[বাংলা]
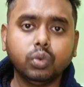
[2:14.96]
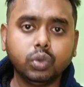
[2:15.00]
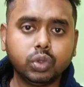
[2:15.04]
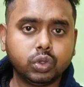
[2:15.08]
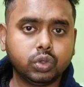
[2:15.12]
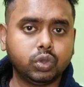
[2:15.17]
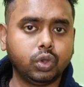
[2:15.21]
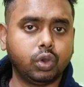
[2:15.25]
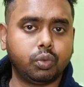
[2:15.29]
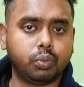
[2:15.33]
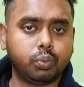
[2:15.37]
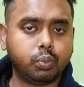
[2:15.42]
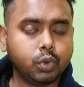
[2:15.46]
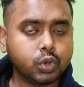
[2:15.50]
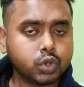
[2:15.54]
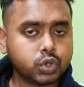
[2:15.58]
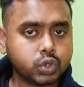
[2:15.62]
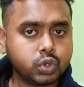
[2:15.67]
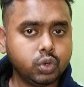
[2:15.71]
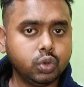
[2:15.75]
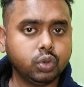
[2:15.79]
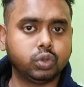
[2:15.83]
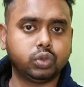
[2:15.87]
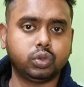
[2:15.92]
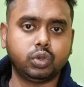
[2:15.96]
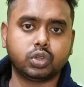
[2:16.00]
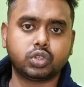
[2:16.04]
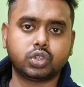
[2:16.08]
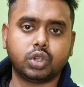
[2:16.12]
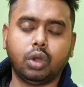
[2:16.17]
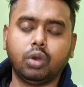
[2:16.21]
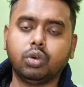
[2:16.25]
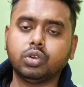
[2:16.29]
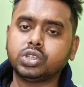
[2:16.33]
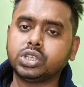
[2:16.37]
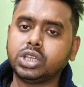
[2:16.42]
উত্তর প্রশ্ন উত্তর
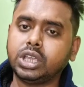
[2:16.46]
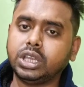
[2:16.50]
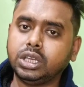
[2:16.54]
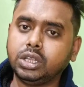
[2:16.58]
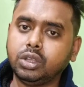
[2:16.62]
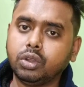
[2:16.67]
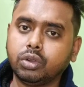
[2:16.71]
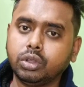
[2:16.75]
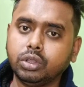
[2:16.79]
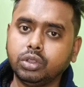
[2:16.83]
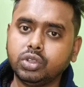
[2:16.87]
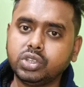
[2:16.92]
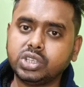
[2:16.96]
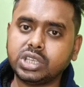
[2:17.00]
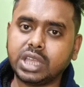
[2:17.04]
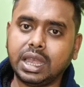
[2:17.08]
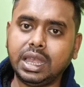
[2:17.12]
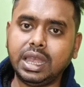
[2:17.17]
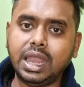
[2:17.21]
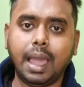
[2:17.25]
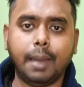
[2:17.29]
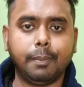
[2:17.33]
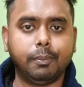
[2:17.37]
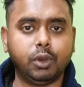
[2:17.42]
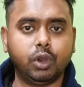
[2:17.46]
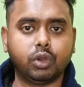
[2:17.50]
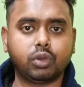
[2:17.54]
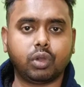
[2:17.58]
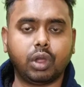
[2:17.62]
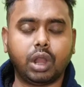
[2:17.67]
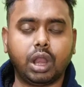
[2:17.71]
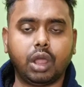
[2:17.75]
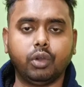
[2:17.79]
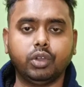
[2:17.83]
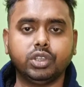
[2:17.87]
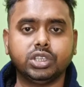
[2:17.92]
সহ সেটিও কিন্তু চ্যানেলে আপলোড
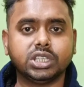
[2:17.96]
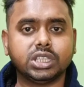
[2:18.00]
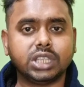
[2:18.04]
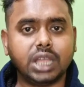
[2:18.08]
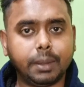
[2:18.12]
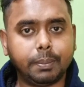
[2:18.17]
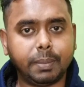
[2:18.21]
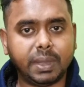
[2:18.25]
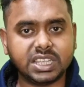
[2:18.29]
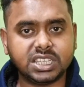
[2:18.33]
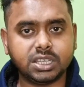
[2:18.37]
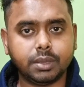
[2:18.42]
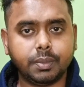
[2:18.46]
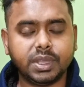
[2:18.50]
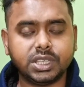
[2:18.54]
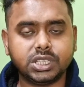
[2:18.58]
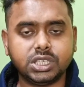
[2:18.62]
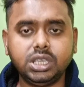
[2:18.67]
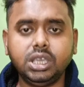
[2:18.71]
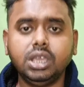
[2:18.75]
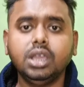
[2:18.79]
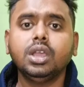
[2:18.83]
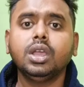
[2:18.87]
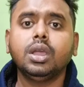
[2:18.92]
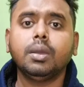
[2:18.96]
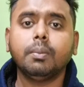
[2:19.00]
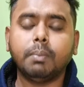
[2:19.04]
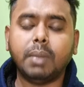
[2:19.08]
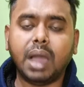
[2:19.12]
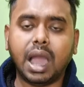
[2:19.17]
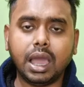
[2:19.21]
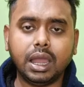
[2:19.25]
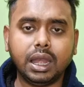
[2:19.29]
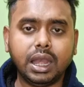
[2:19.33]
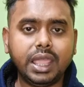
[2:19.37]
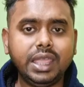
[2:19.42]
করা হয়েছে তার পাশাপাশি
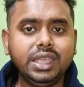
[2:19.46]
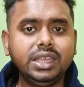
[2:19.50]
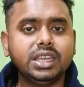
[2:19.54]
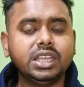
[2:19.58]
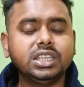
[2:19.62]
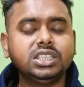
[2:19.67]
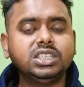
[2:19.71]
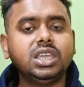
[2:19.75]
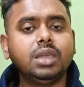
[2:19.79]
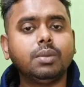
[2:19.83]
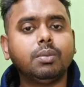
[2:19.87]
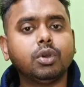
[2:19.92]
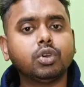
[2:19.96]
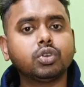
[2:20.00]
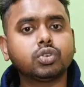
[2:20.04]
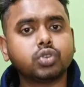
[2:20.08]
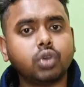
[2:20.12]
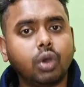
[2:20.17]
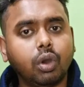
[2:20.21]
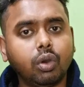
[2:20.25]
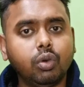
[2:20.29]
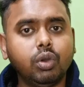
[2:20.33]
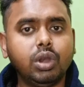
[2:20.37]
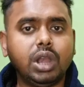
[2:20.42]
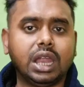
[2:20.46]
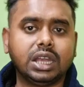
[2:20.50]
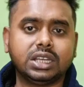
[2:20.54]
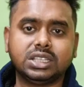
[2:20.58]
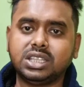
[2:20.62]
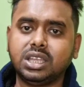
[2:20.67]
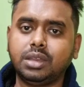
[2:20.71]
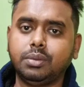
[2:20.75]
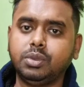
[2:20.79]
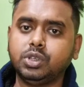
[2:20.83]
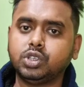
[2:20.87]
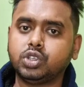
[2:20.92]
বাংলা ইংরেজি এবং সকল
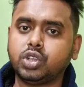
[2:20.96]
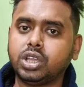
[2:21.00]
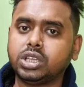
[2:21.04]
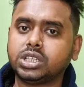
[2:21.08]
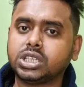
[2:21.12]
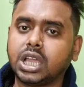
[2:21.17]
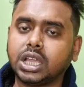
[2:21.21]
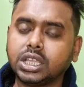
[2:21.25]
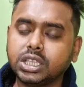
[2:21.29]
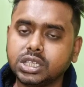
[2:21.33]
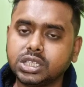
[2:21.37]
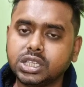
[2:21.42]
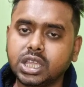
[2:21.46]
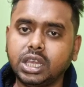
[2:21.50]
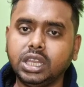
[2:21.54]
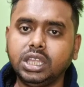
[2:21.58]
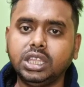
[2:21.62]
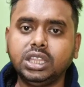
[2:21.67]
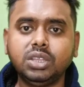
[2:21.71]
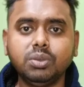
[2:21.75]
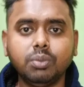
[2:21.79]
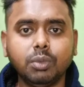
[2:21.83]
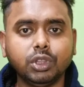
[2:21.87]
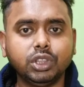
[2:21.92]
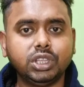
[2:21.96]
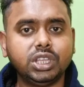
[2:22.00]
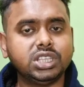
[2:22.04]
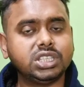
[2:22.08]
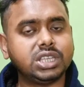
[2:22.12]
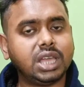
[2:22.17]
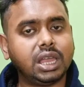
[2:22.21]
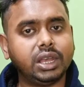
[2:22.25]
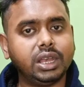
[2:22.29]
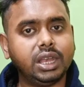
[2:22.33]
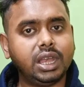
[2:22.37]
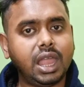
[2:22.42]
আর্টসের বিষয়ে সাজেশান ইতিমধ্যেই
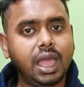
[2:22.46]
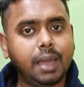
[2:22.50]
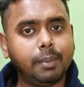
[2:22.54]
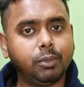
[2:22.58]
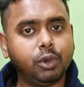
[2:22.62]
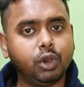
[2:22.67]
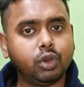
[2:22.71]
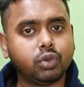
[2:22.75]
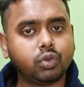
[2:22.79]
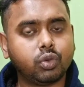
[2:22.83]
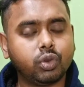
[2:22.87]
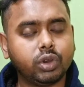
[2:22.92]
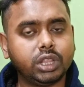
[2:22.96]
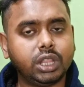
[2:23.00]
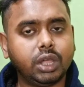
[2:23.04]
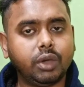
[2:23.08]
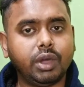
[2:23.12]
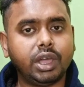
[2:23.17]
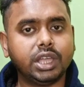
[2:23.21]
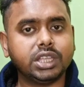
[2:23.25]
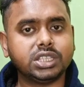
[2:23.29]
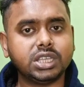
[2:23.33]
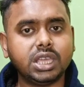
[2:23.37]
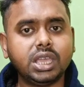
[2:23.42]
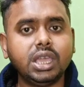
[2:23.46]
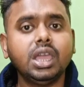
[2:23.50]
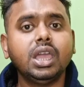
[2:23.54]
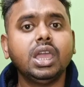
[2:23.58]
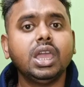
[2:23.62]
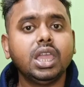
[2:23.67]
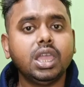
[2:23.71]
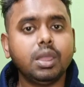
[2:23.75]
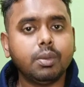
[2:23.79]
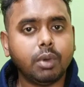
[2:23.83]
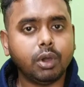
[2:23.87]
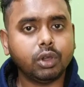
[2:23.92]
চ্যানেলে আপলোড করে দেওয়া আছে
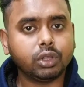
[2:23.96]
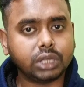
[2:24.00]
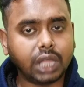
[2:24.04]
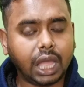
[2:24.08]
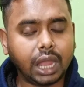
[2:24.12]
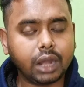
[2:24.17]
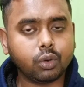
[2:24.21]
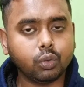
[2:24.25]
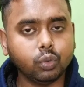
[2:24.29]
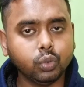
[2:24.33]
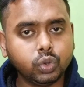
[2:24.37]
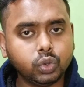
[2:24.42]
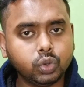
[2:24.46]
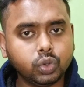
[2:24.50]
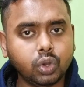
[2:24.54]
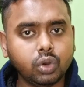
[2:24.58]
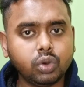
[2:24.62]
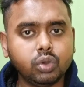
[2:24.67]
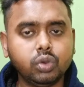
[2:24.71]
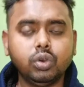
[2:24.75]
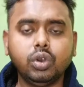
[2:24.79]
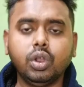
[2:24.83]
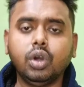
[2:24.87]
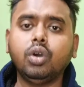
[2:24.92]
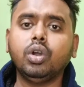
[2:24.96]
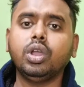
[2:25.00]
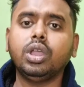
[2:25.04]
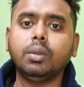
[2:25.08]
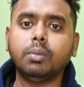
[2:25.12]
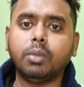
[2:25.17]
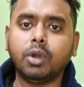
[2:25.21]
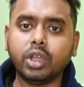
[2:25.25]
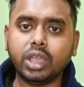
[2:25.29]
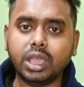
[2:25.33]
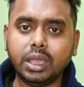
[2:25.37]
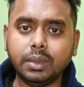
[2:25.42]
এবং তার উত্তরগুলো
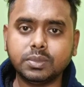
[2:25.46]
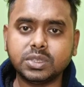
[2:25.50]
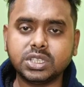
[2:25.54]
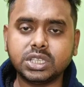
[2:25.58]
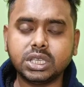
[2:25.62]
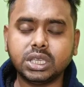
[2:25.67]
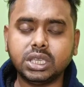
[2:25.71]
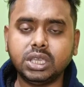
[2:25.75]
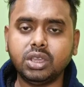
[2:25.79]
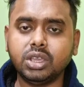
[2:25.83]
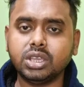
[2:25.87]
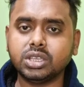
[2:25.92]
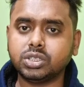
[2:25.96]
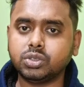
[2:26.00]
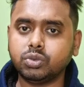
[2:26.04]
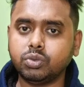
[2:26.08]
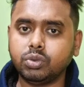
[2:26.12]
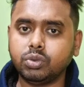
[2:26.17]
এবং এমসিকিউ